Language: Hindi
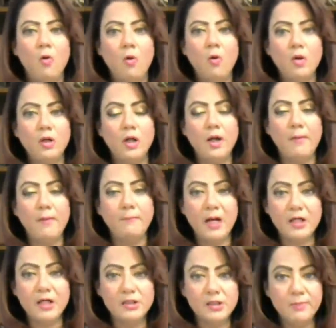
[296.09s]
और
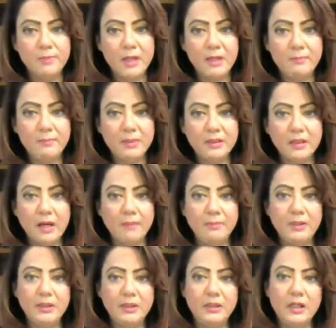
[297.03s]
पांच दिन पहले बता
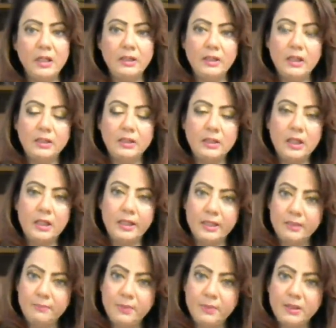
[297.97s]
भी दिया गया था
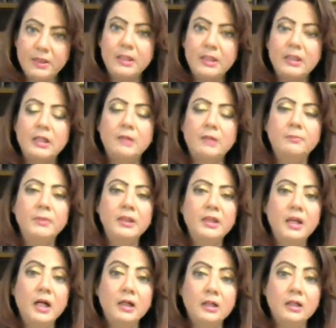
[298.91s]
लेकिन पता नहीं
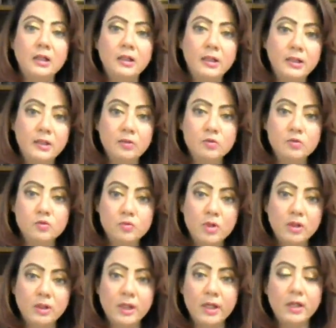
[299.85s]
गवर्नमेंट क्या कर रही थी उस
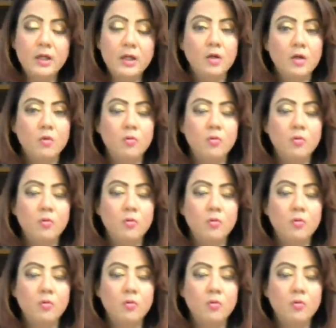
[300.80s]
वक्त के